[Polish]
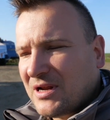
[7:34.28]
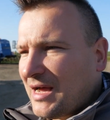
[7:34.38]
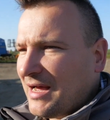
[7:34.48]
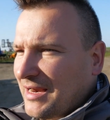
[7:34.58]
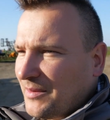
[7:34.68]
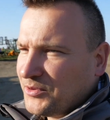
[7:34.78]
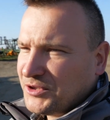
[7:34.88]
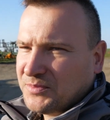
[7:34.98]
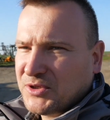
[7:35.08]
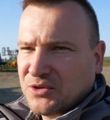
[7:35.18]
to na hale, a
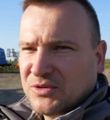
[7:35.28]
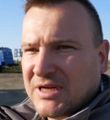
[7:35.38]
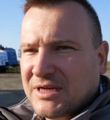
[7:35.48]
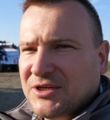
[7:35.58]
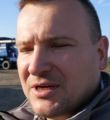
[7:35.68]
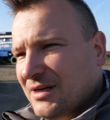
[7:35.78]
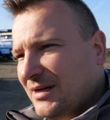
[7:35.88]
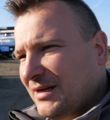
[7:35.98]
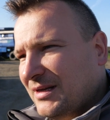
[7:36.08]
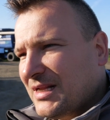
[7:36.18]
później przerzucać.
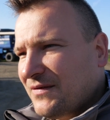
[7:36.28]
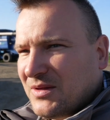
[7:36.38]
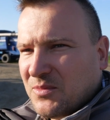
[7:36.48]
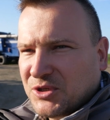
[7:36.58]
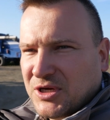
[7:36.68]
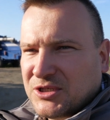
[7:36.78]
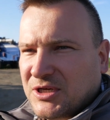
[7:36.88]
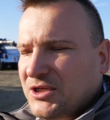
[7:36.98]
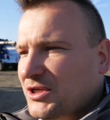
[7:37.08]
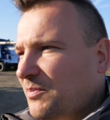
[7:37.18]
Nawet może
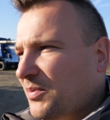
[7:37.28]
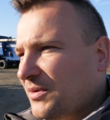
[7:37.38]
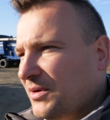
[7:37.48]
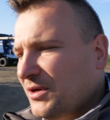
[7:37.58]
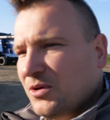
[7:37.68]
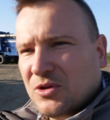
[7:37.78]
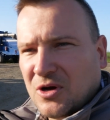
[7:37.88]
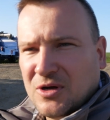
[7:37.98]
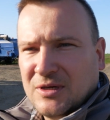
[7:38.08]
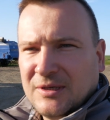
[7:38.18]
jeszcze dzisiaj,
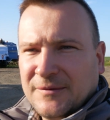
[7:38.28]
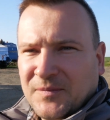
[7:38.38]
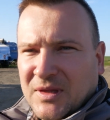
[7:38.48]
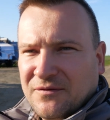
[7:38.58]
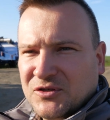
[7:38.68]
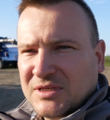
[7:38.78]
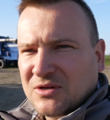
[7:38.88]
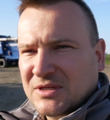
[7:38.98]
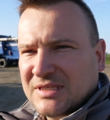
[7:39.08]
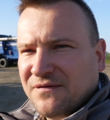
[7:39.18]
jutro
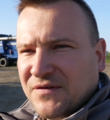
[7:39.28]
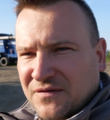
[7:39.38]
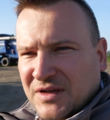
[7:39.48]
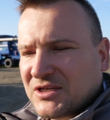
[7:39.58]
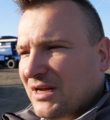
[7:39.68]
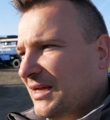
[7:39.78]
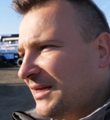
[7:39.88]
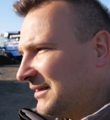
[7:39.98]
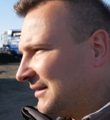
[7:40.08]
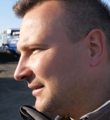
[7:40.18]
wszystko chcę wywieźć,
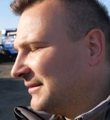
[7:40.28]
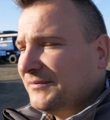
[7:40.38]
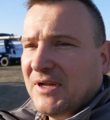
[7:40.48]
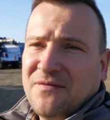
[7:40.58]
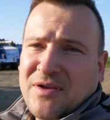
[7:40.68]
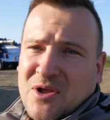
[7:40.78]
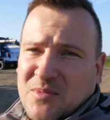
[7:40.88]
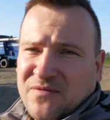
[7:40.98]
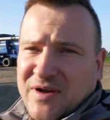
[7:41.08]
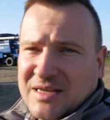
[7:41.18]
ale, ale
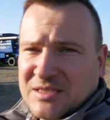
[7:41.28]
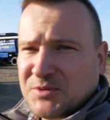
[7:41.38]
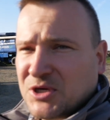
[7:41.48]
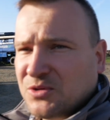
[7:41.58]
wiadomo, dwa razy